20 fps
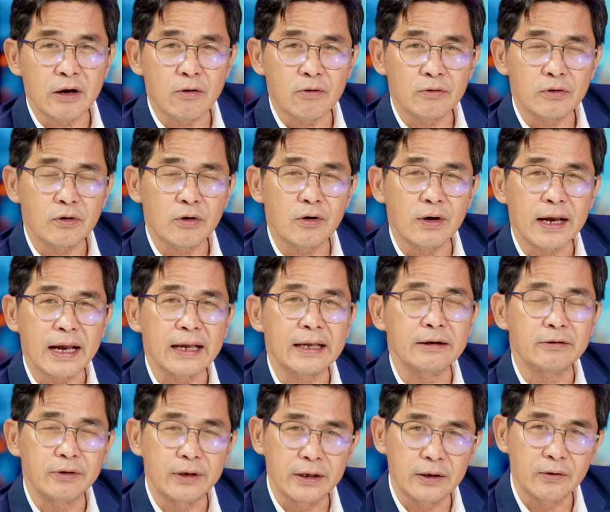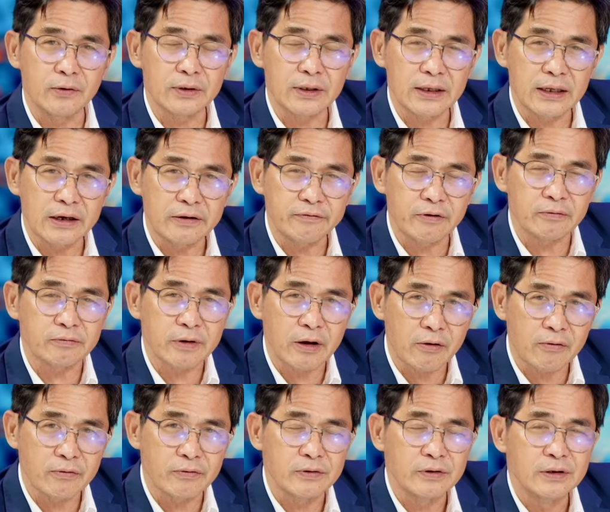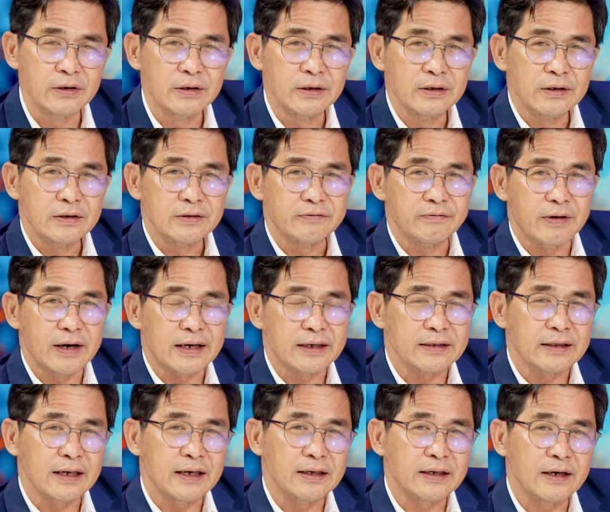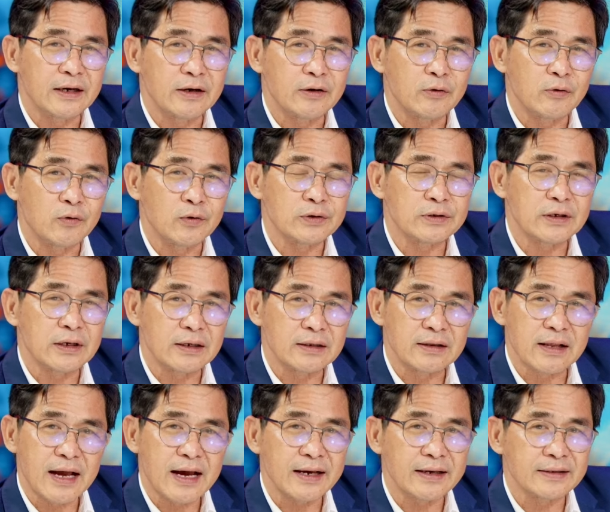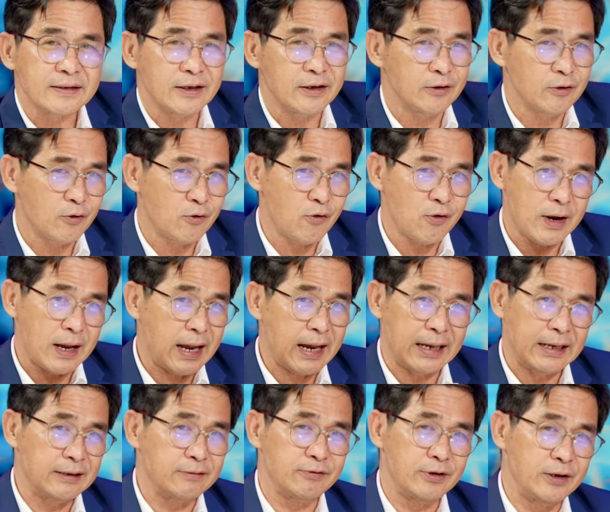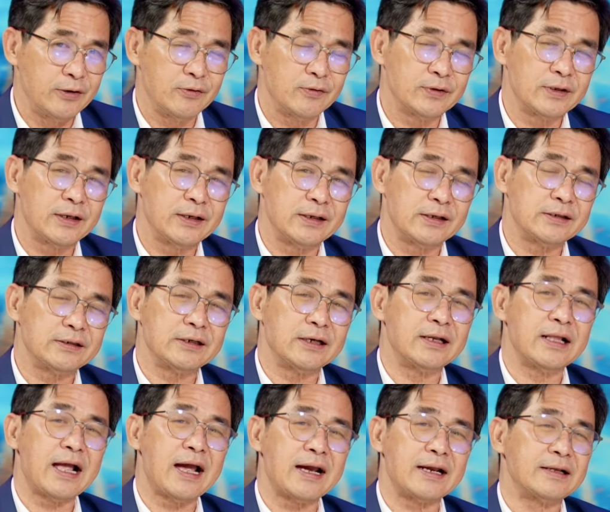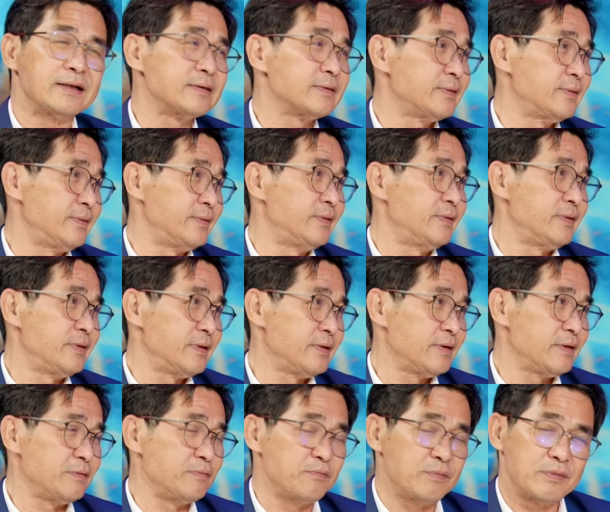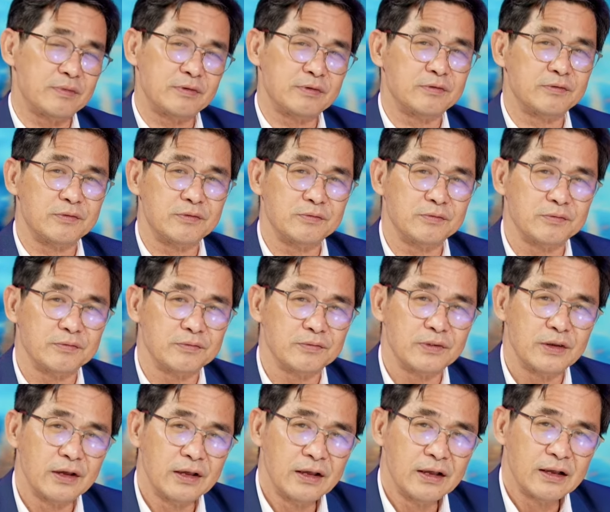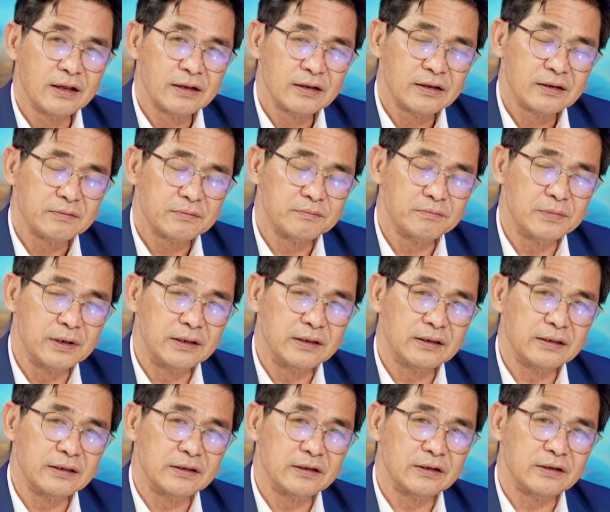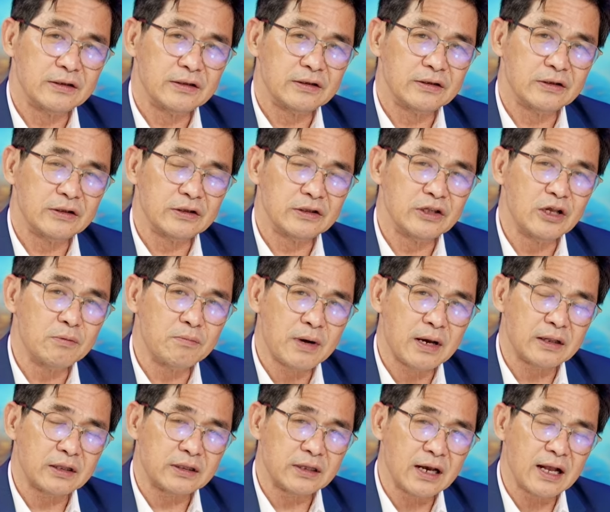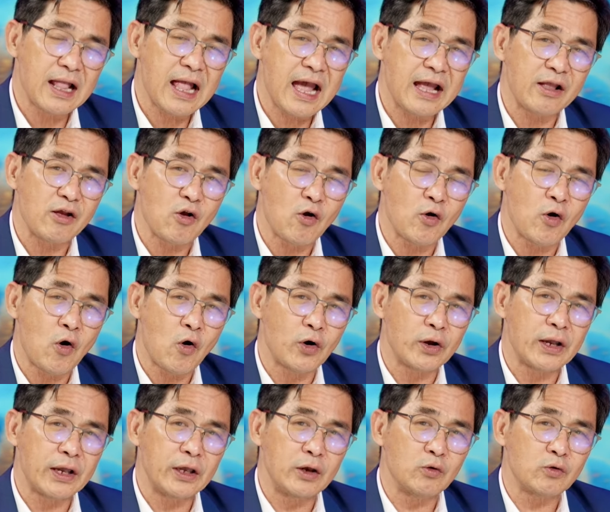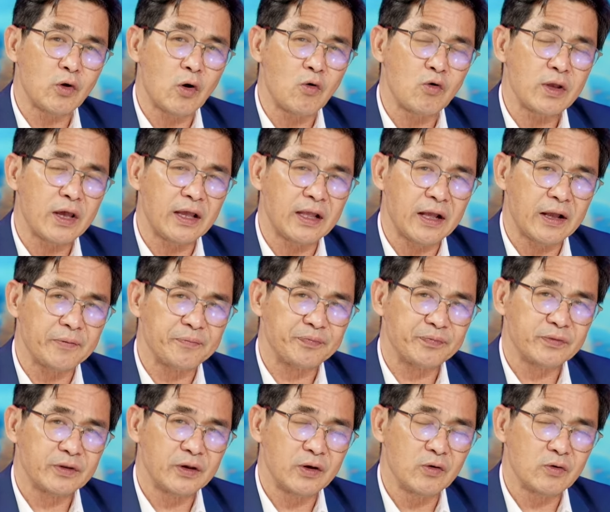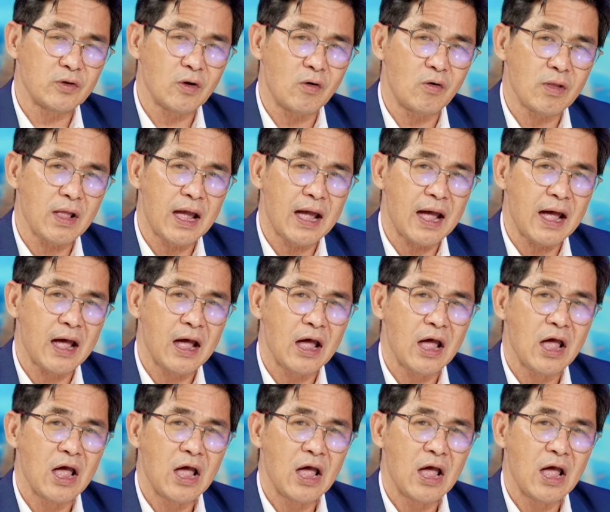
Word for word: thâu nó có hay riêng của thế giới phòng thâu và thế giới của chơi lai thì nó có cái hay riêng của thế giới chơi lai ừ. Ừ. Ừ. ừ. mình nhưng mà chơi lai nó đòi hỏi cái yếu tố này nè yếu tố là